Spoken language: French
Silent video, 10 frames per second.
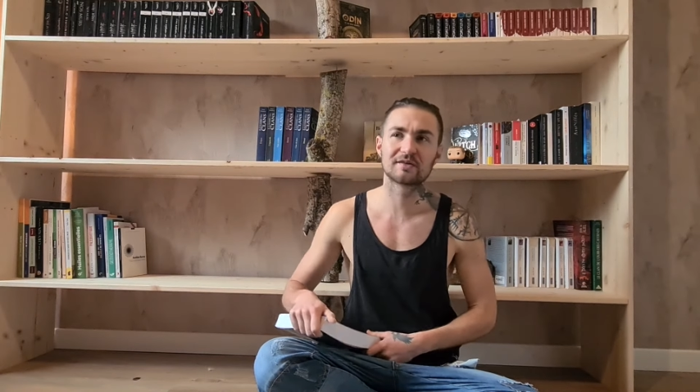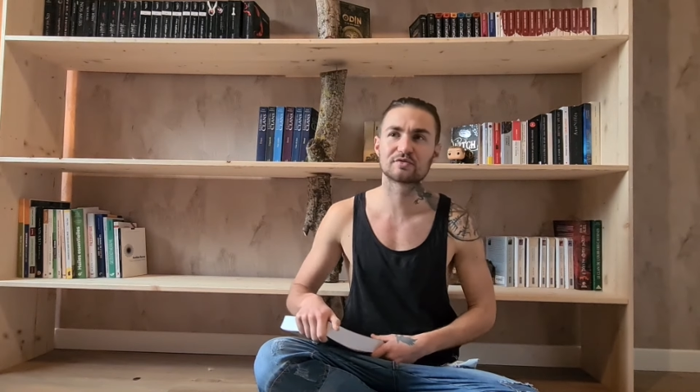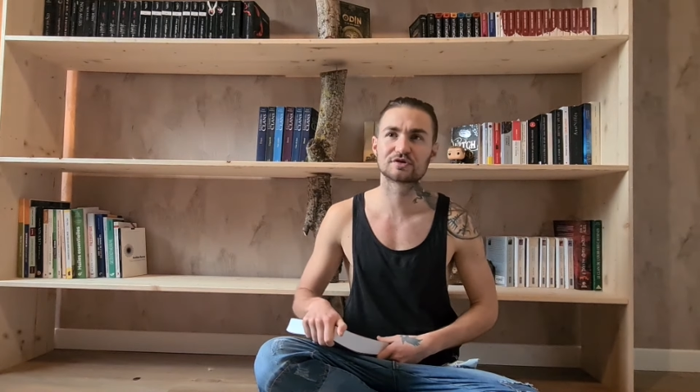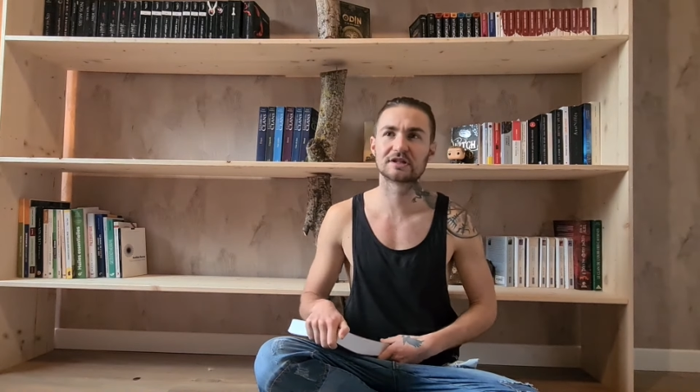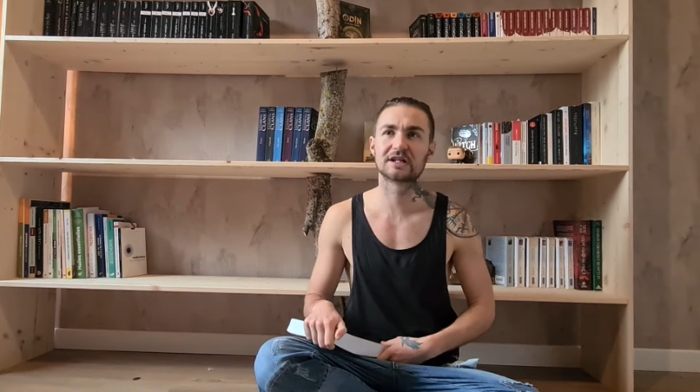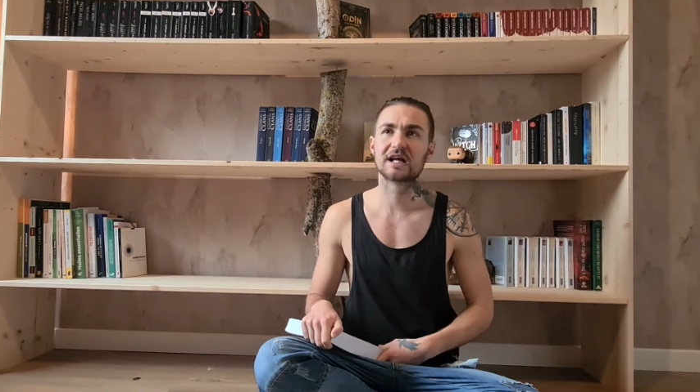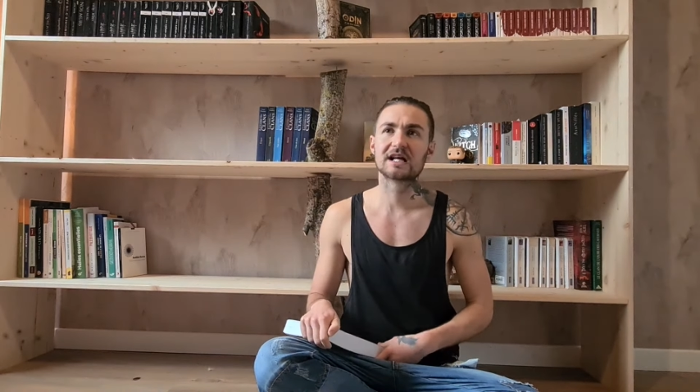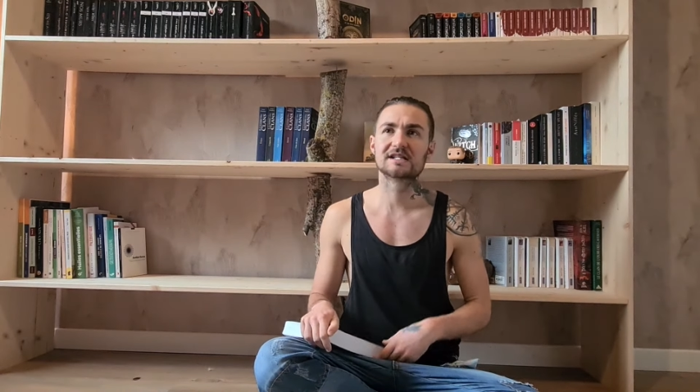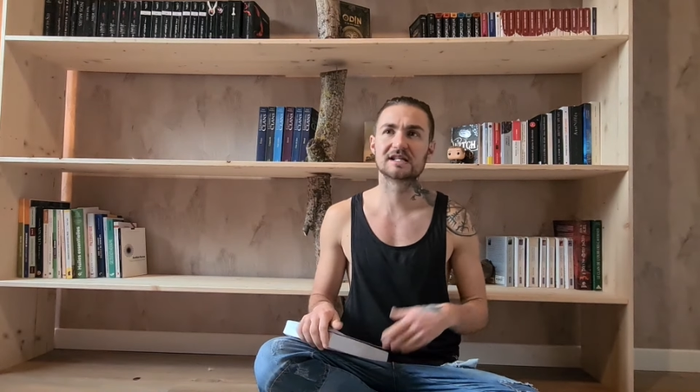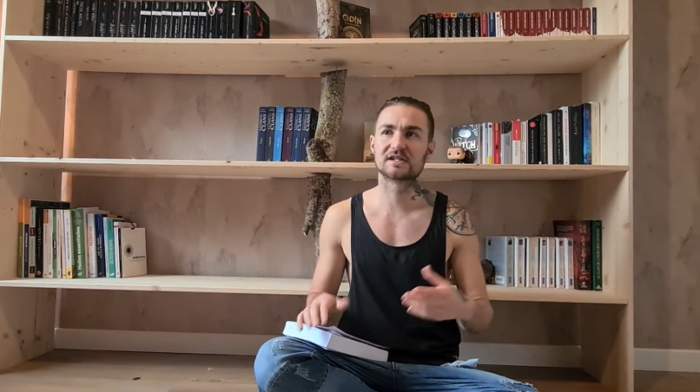Hein,
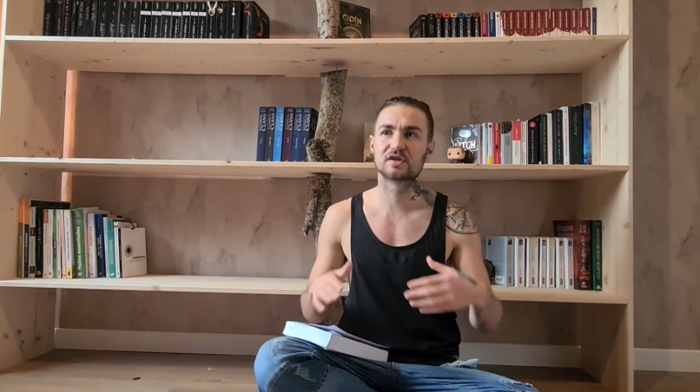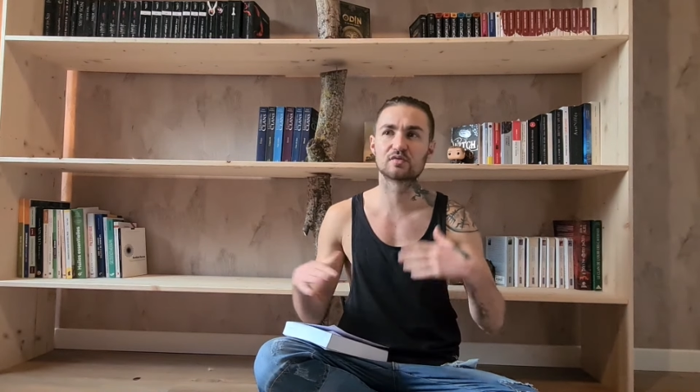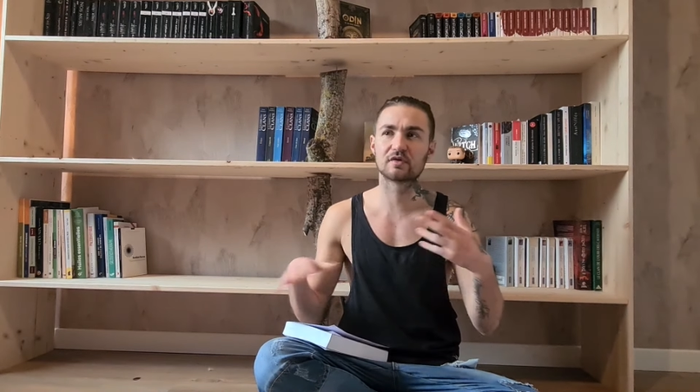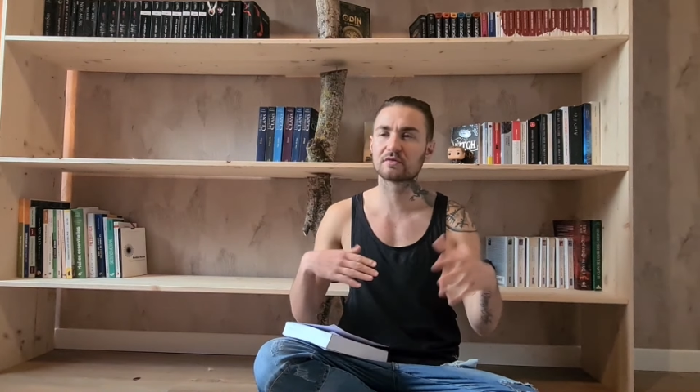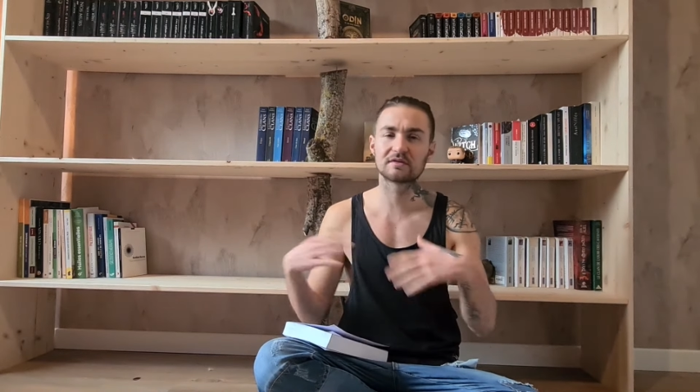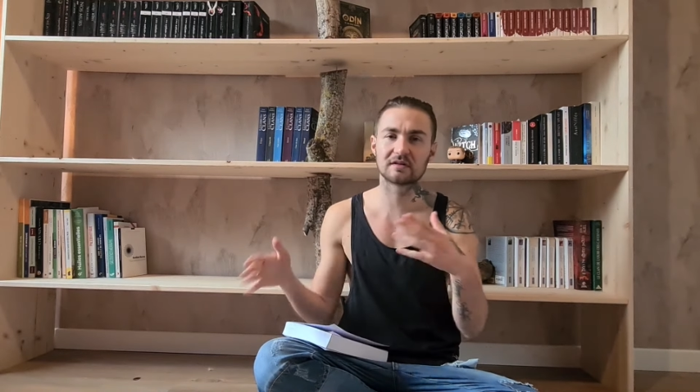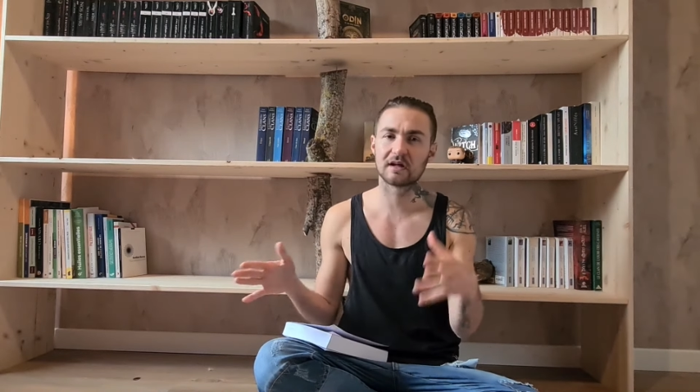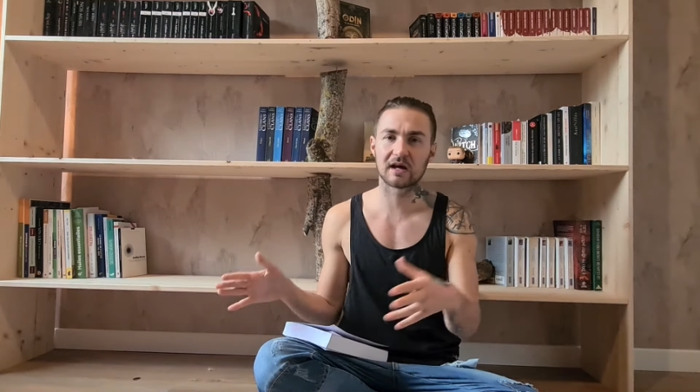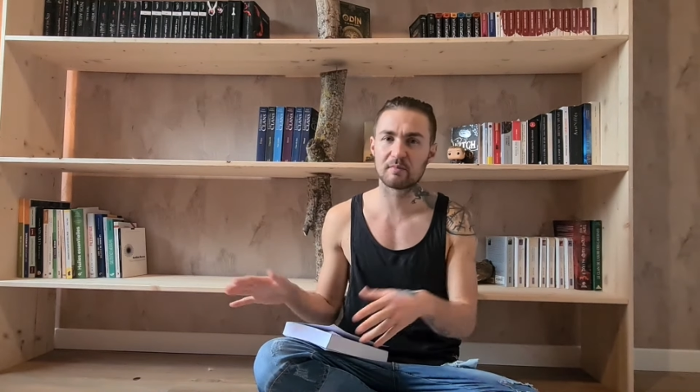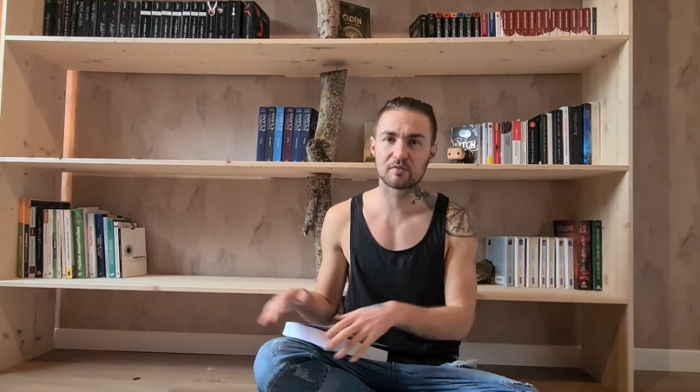c'est souvent
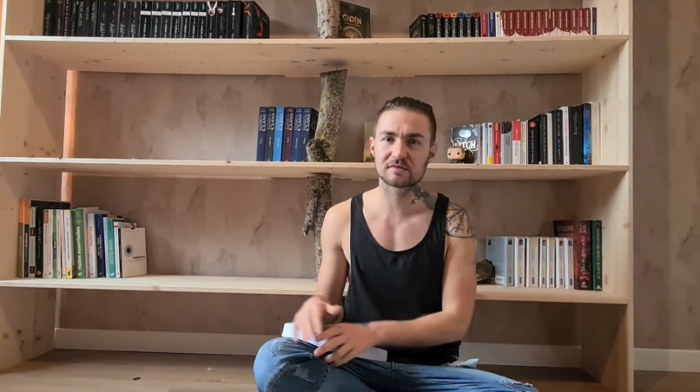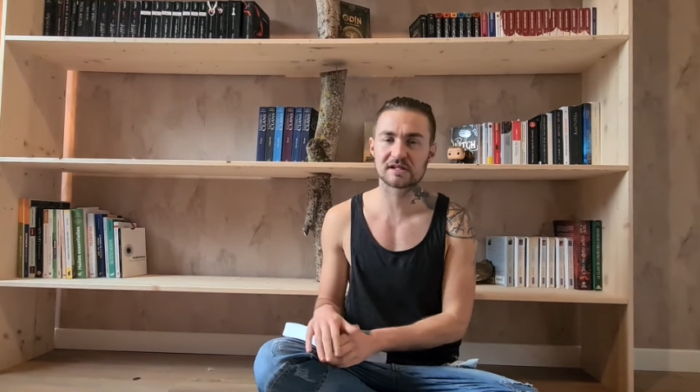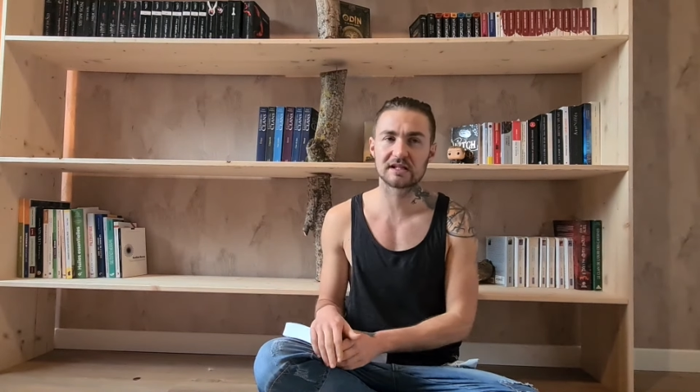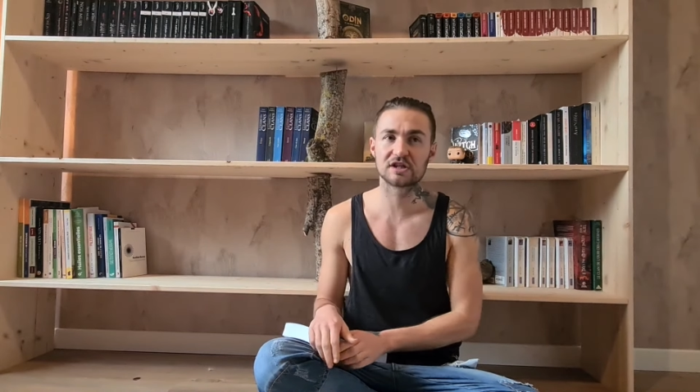des réponses à